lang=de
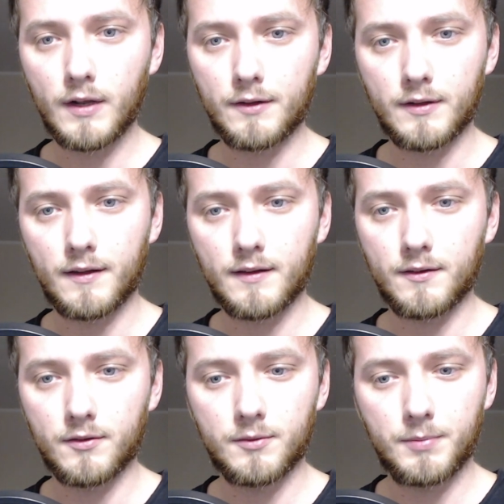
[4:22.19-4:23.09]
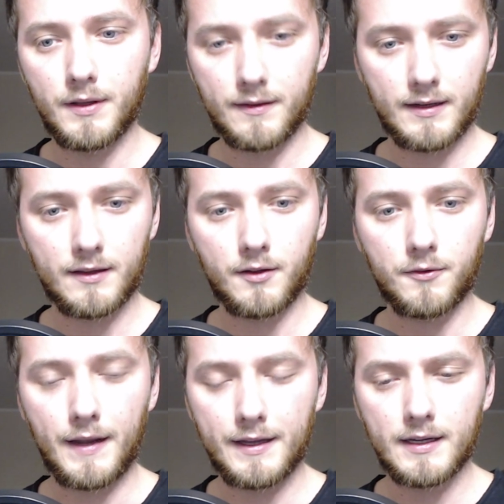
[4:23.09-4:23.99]
Also das, also ich bin jetzt gerade
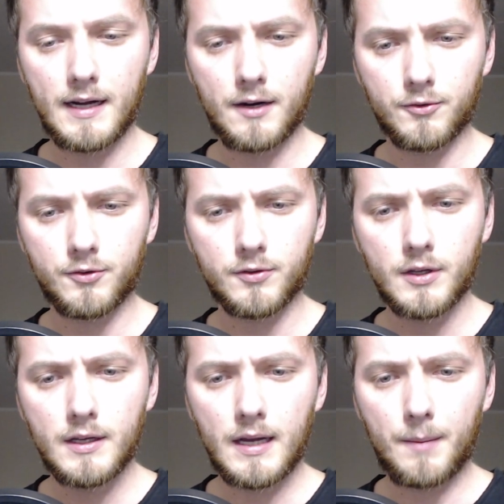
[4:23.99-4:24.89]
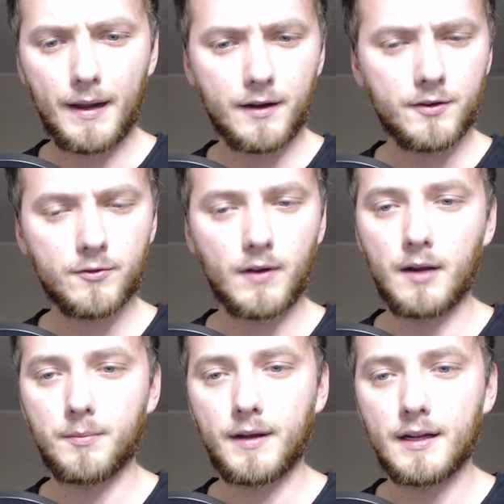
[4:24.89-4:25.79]
darauf eingegangen und habe eigentlich zu
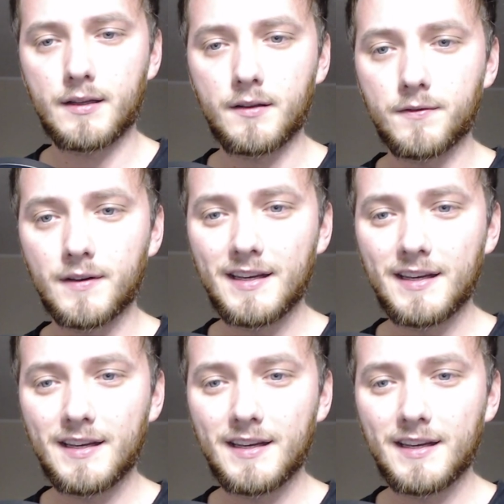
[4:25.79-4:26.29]
allem relativ